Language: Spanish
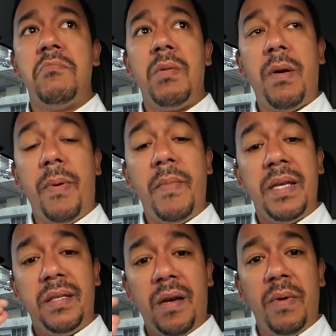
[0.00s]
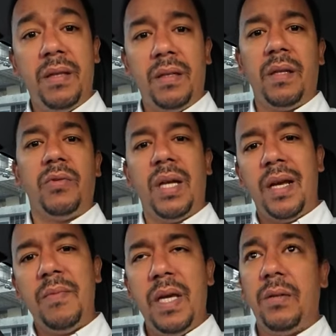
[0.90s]
Mi papá me decía, métete, no
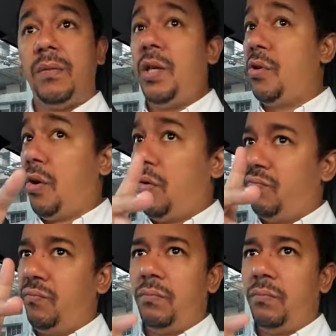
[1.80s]
tenga miedo. Y yo,